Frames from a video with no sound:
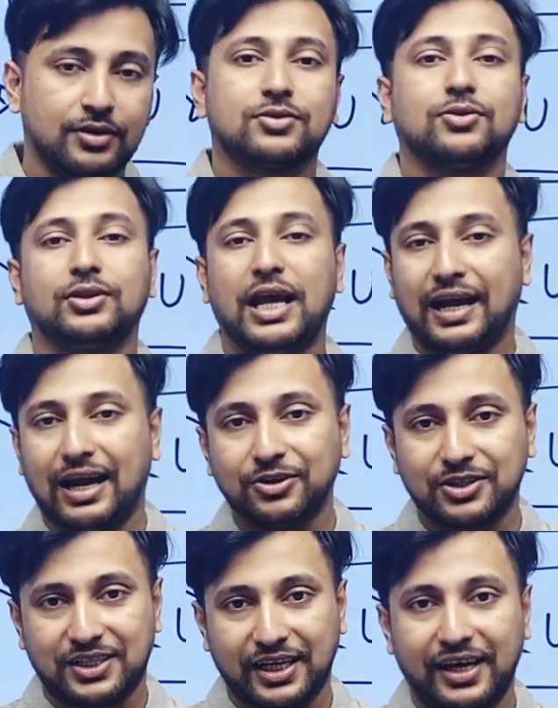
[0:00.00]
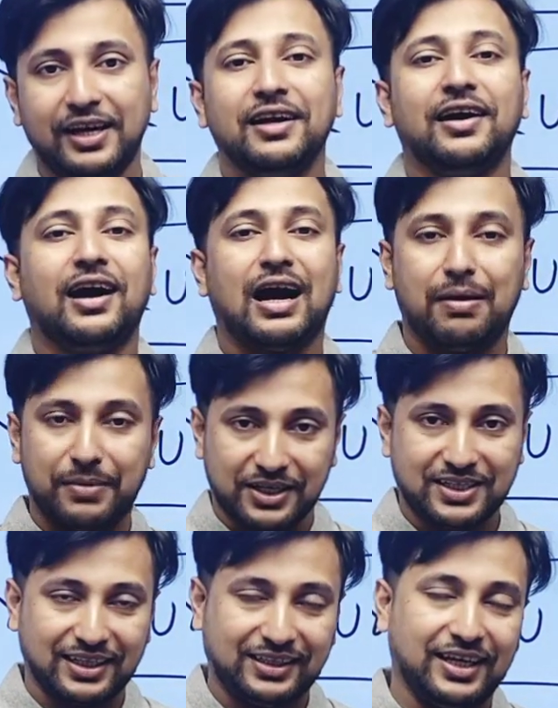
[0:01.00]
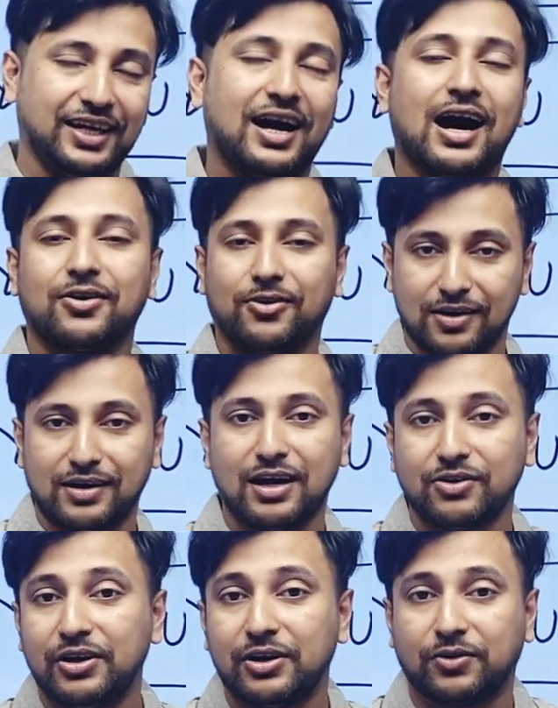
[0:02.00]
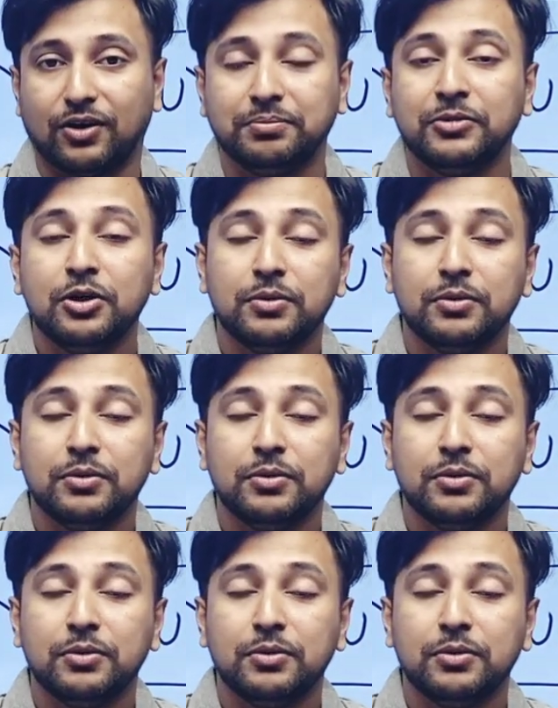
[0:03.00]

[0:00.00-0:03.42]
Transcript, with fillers: সো দেখা হচ্ছে আমার সাথে আরও অন্যান্য এরকম